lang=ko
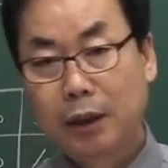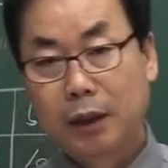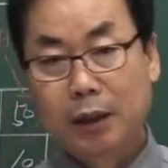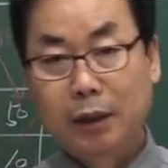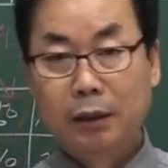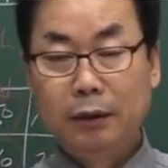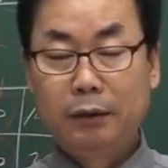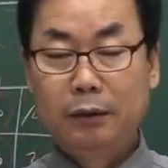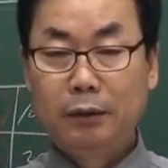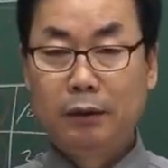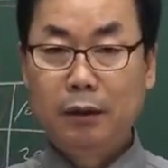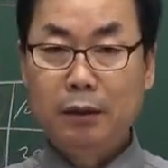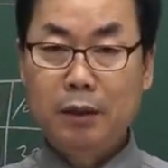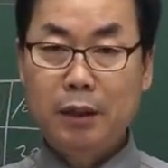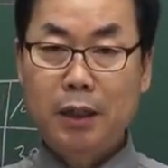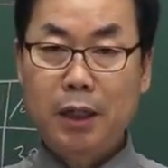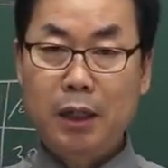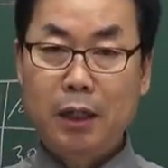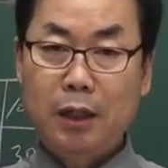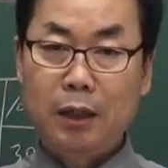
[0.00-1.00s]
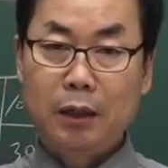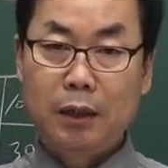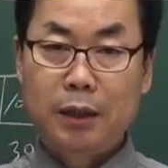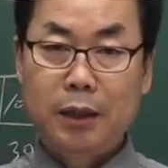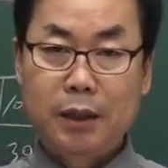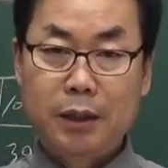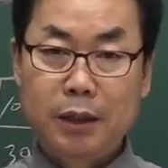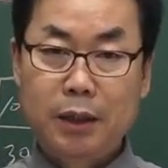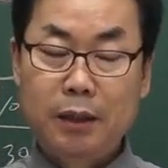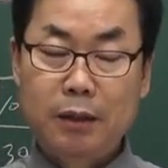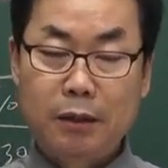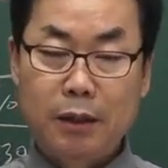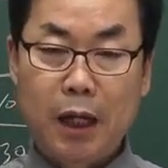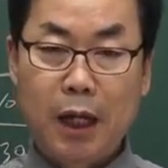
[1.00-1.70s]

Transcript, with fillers: 어떻게 기재를